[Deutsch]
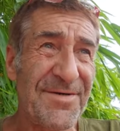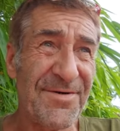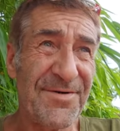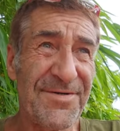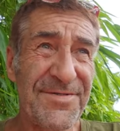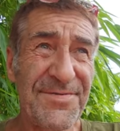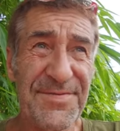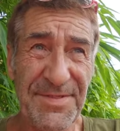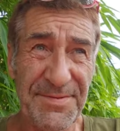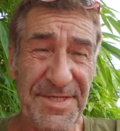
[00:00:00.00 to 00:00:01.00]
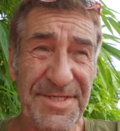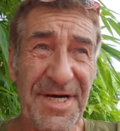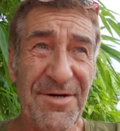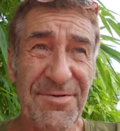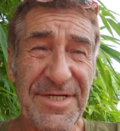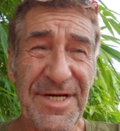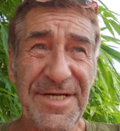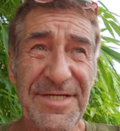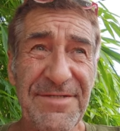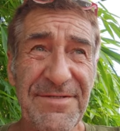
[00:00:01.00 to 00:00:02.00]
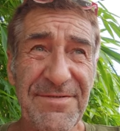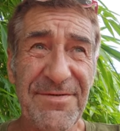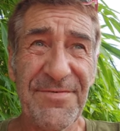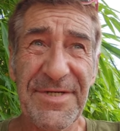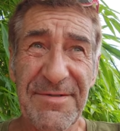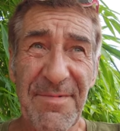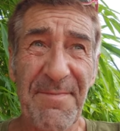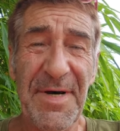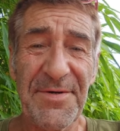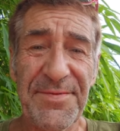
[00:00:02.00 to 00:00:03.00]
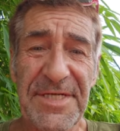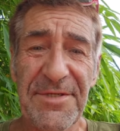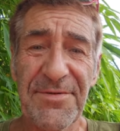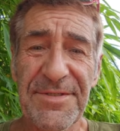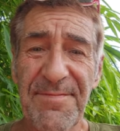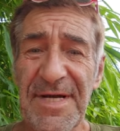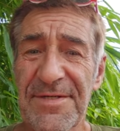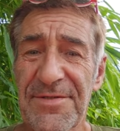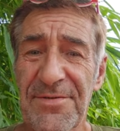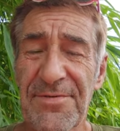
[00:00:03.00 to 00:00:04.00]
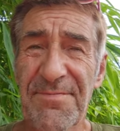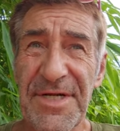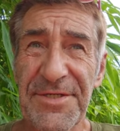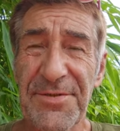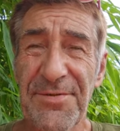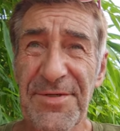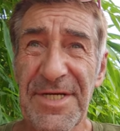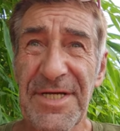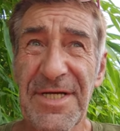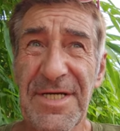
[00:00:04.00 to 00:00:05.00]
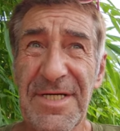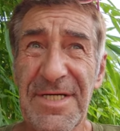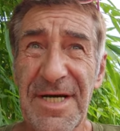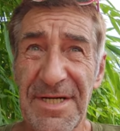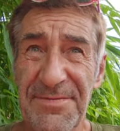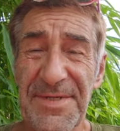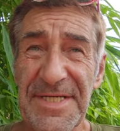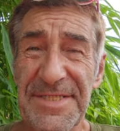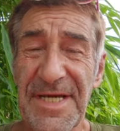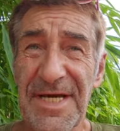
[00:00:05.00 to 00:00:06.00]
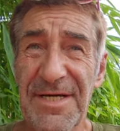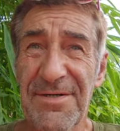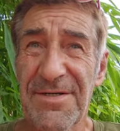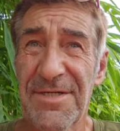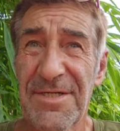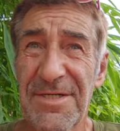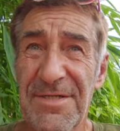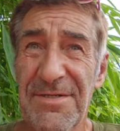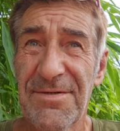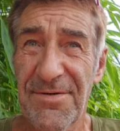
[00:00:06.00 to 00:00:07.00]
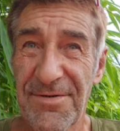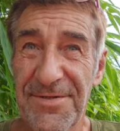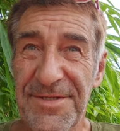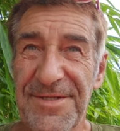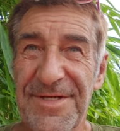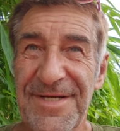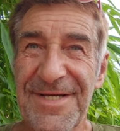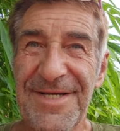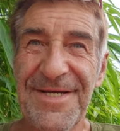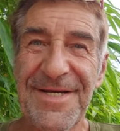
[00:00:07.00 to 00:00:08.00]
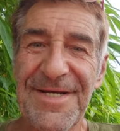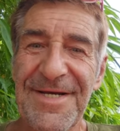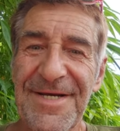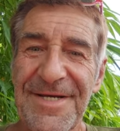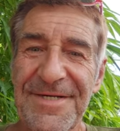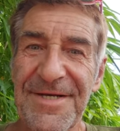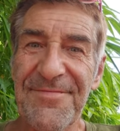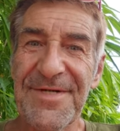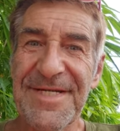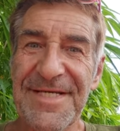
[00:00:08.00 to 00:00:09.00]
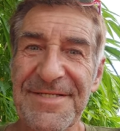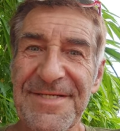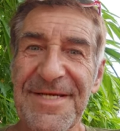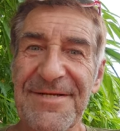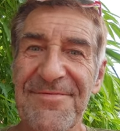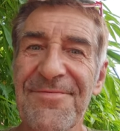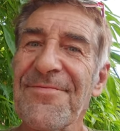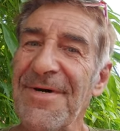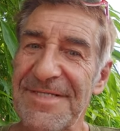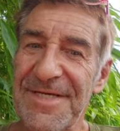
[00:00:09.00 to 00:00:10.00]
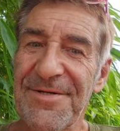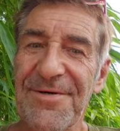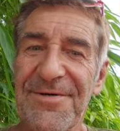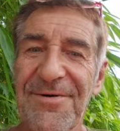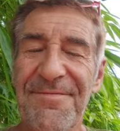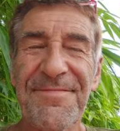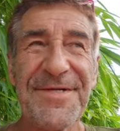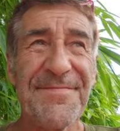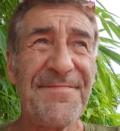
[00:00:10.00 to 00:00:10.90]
Und wir fahren da auch dahin. Nur will ich noch mal ein paar Videos machen, so mit der Drohne an Wasser. Und dann wird er sehen, was da noch kommt.